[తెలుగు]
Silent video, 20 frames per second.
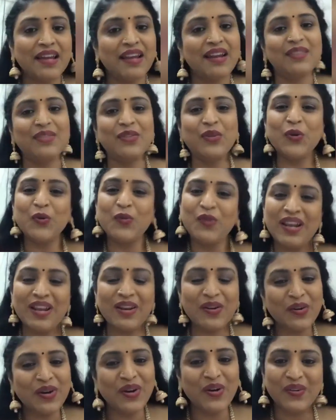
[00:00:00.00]
నేను ఎందుకు
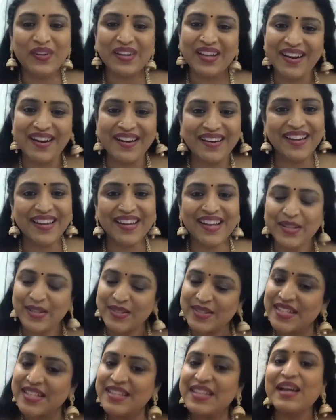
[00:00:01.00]
వెళ్ళకుండా ఉంటానండి
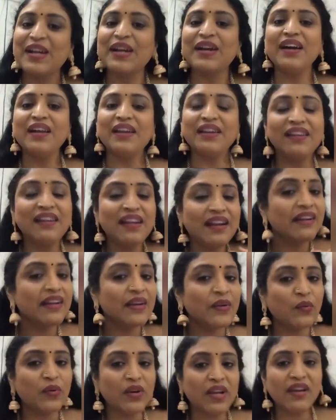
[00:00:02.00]
ఖచ్చితంగా
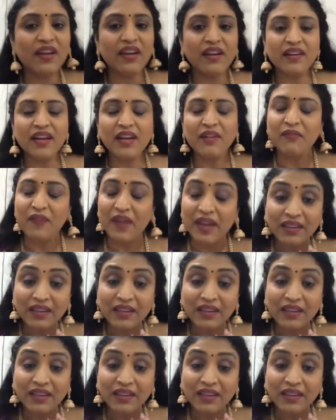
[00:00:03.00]
రీఎంట్రీ ఉంటే కనుక